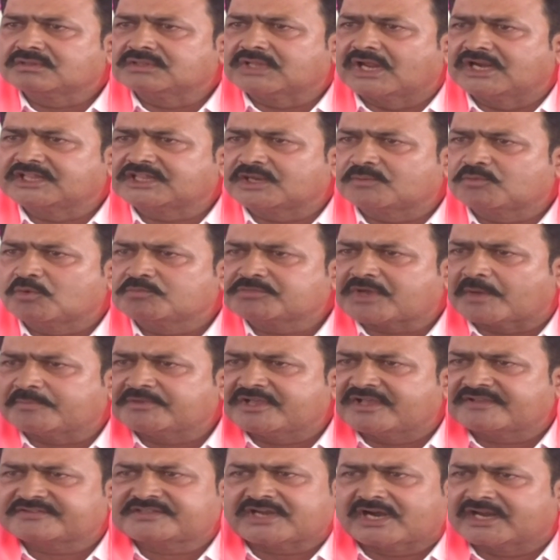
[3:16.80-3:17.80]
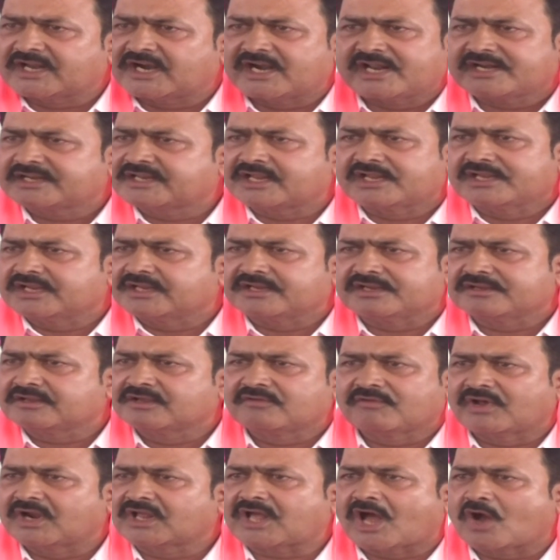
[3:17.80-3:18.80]
దళితుల భూమి కబ్జా చేస్తే అడగడానికి
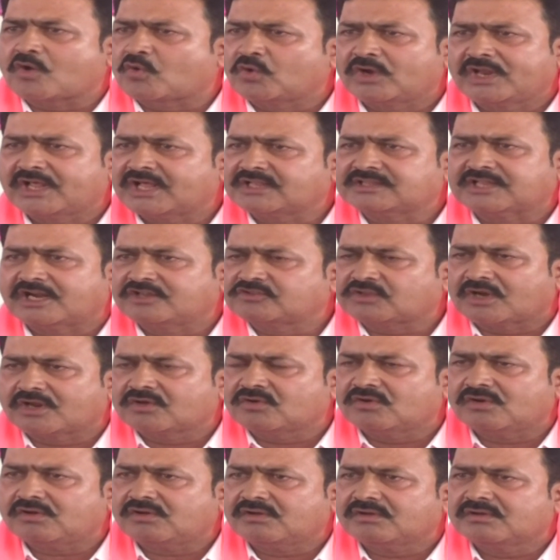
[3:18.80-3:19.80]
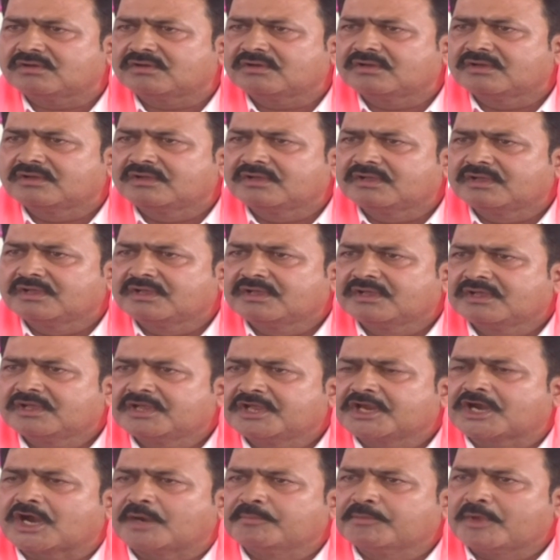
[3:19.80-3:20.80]
వాళ్ళకి హక్కు లేదా దళితులకు
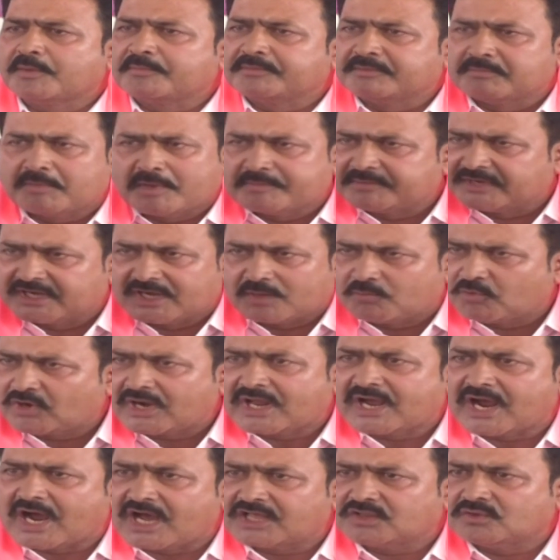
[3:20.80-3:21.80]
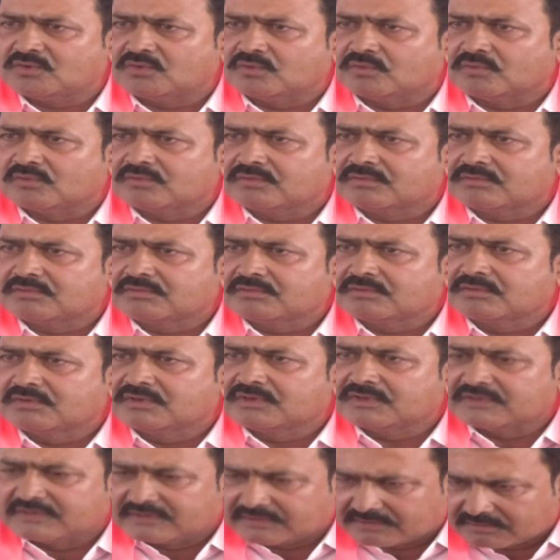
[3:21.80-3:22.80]
ఇక్కడ మేము మేము నినమున్న కాదు
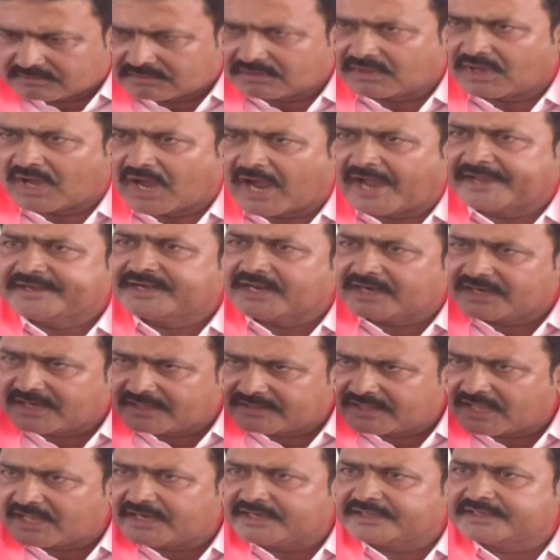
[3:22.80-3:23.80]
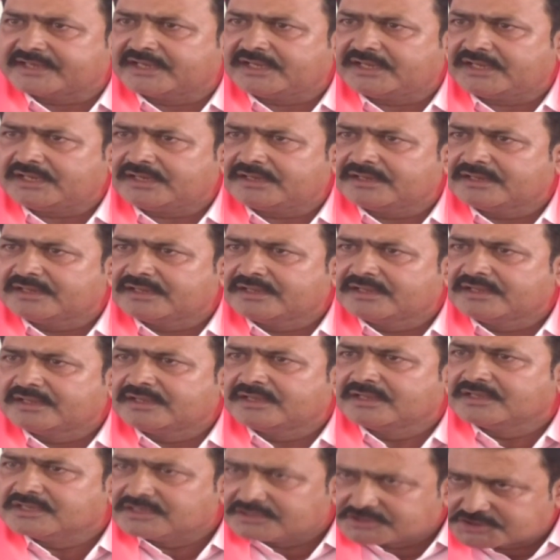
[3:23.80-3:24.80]
ఆయన అన్నదానికి
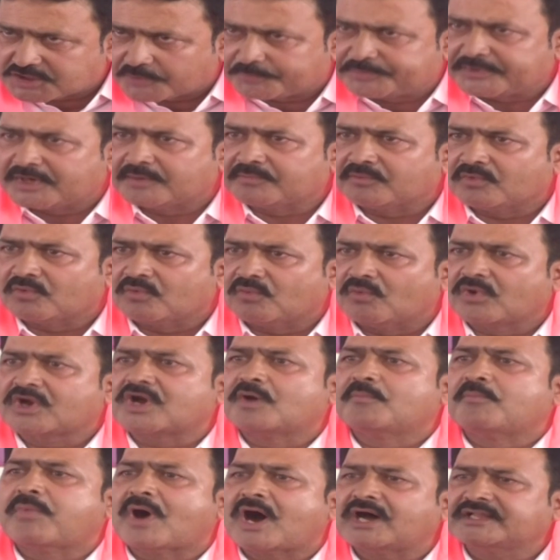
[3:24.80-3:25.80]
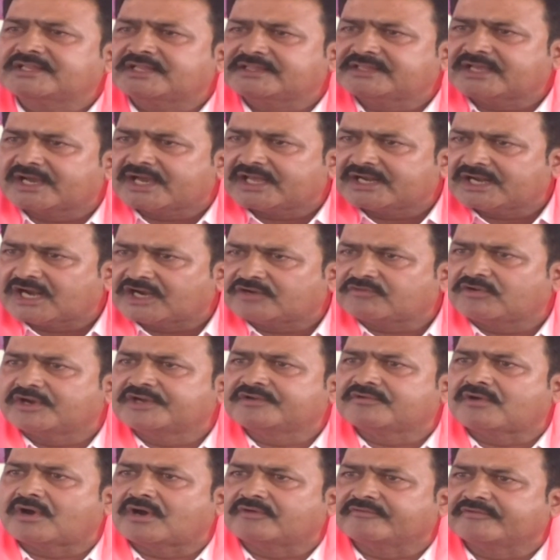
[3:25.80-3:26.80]
చెప్పినాము ఒక బాధ్యత
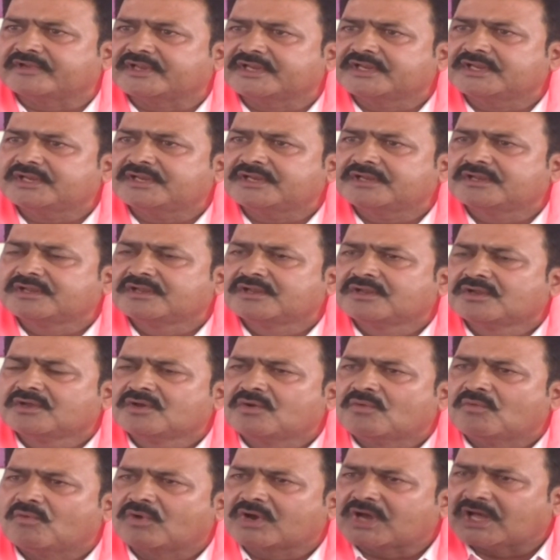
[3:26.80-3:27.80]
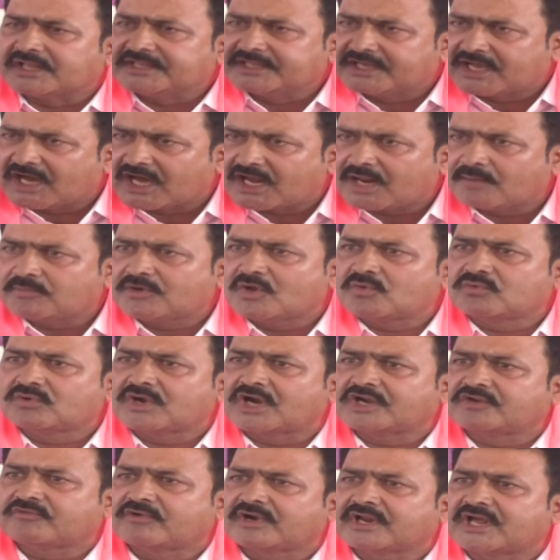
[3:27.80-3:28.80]
కలిగినటువంటి వాడివి ఒక అధికారంలో
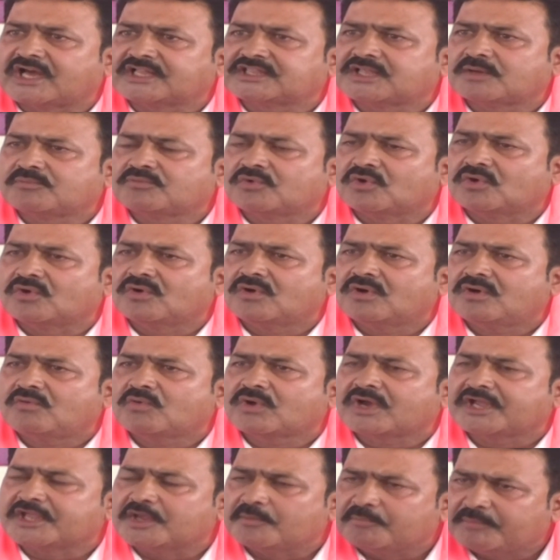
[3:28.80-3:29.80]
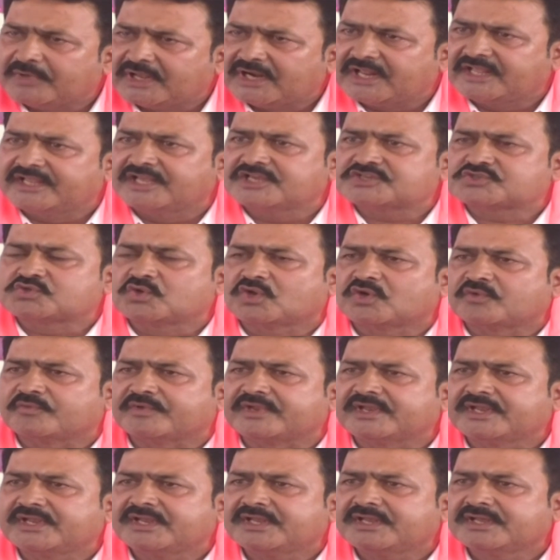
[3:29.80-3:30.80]
ఉన్నటువంటి గతంలో ఒక ఎమ్మెల్యే
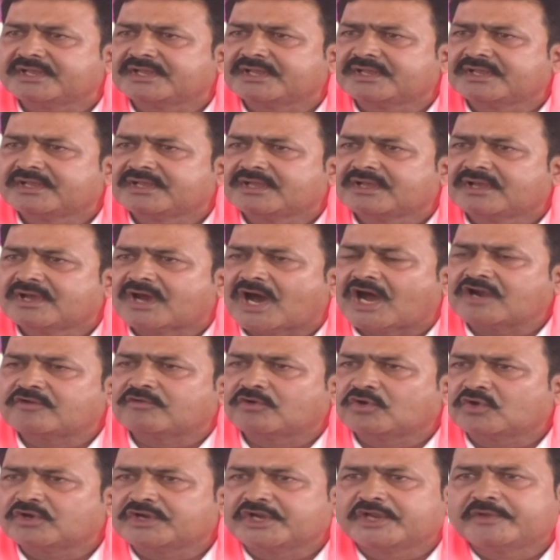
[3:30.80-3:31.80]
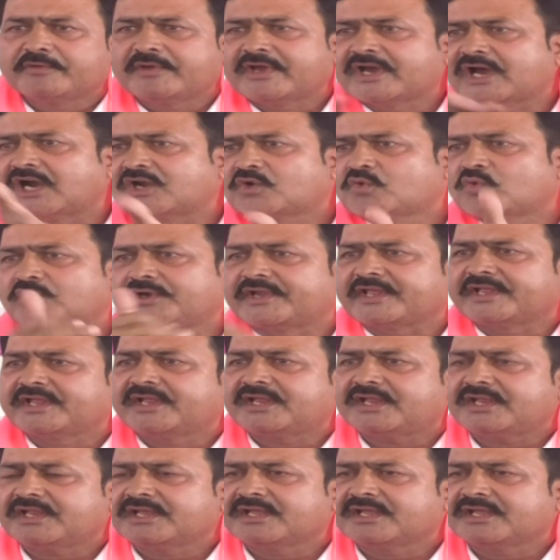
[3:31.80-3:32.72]
వాడివి అటువంటి నీవే కట్టుకుంటే